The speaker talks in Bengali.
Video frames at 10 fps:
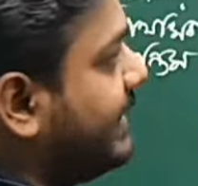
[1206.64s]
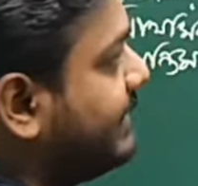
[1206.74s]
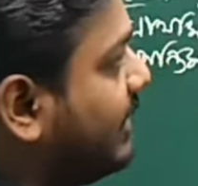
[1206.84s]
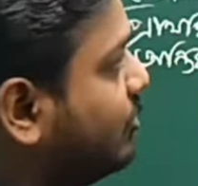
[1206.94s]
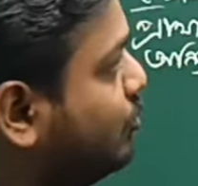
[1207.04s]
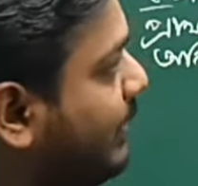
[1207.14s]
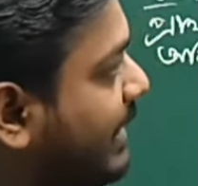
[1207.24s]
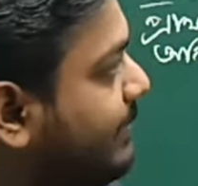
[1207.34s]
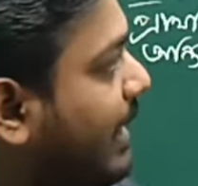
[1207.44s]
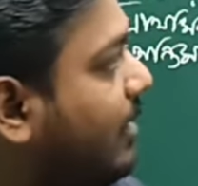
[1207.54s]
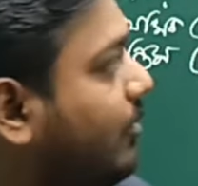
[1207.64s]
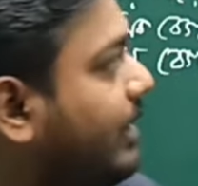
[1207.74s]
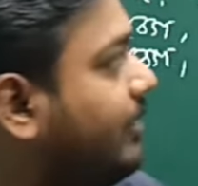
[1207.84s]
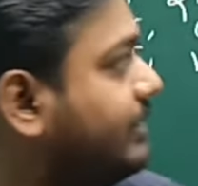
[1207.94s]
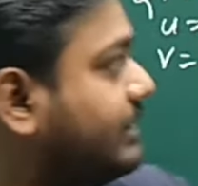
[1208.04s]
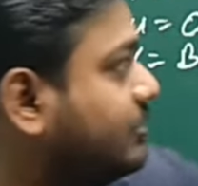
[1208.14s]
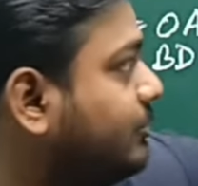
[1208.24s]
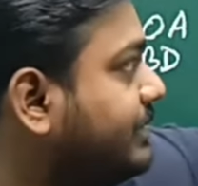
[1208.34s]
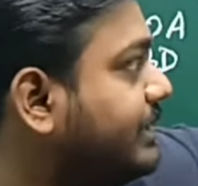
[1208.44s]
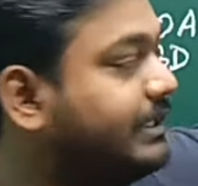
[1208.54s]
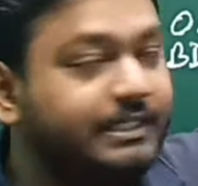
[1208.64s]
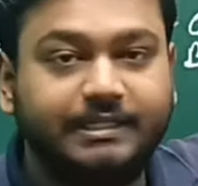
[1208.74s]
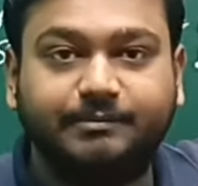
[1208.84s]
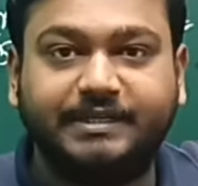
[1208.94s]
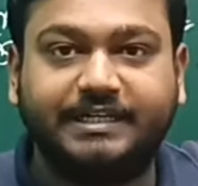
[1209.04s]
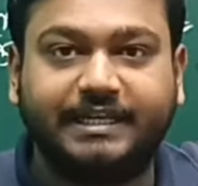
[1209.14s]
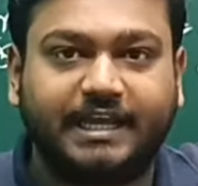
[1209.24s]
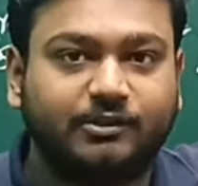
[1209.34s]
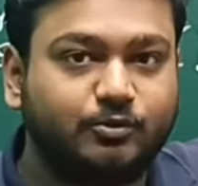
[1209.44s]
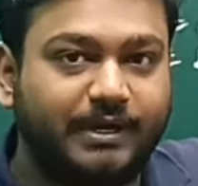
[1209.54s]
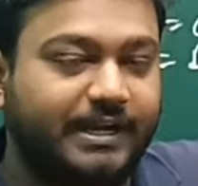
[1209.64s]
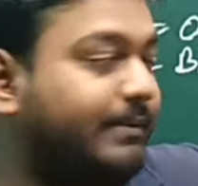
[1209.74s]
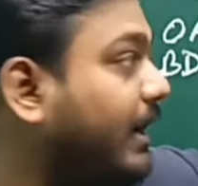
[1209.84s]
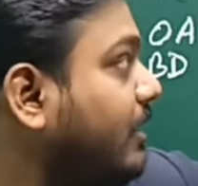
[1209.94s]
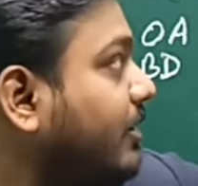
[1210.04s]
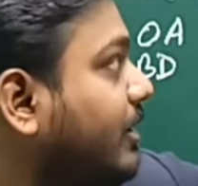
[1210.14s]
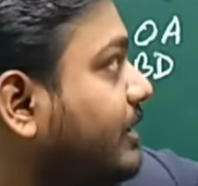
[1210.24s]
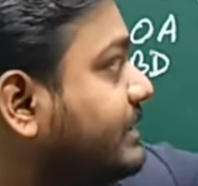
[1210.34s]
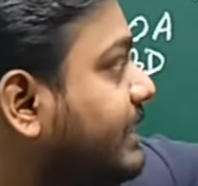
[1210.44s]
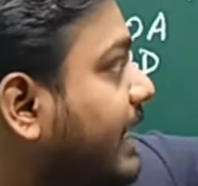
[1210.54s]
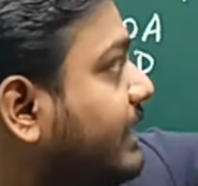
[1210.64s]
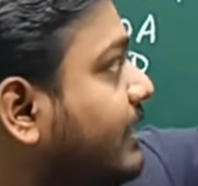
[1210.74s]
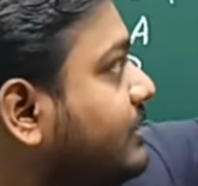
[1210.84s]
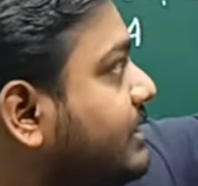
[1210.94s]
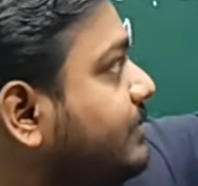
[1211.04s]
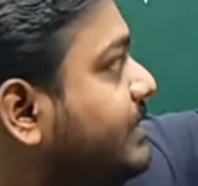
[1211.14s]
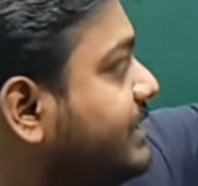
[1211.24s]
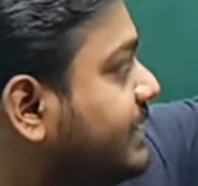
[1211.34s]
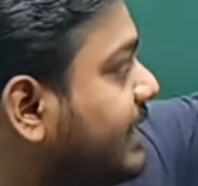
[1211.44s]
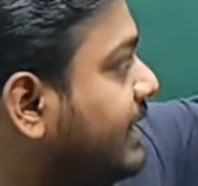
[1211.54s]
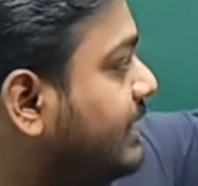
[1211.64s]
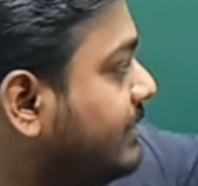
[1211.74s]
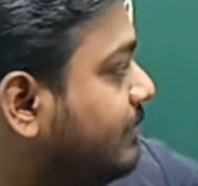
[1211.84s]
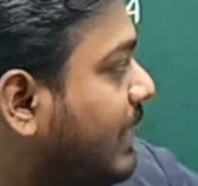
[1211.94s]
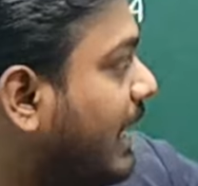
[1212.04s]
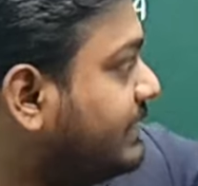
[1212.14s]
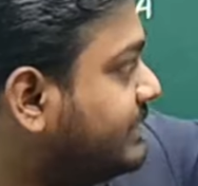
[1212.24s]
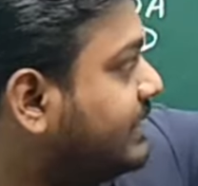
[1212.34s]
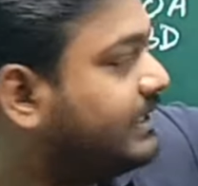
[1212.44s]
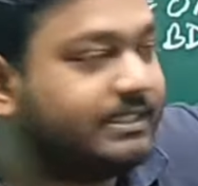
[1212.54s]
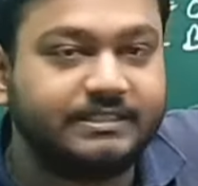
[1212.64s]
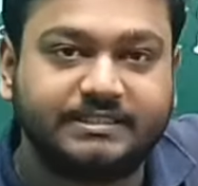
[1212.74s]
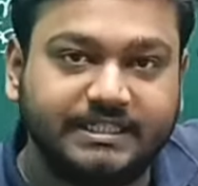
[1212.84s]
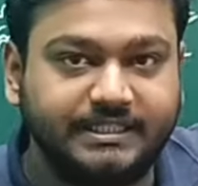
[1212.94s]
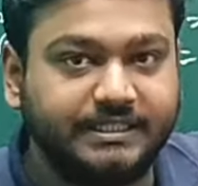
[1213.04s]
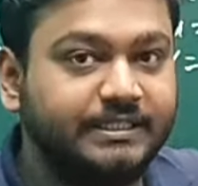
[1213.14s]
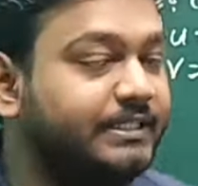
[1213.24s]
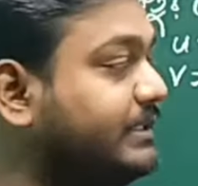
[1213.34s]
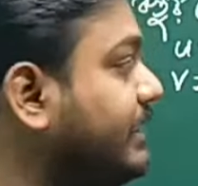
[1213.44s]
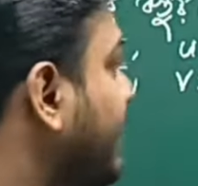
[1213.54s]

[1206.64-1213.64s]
দেখো দুভাগে ভাগ করা হয়েছে ছবিতে বিডিকে দুভাগে ভাগ করা হয়েছে একটা হচ্ছে বিসি প্লাস সিডি তাহলে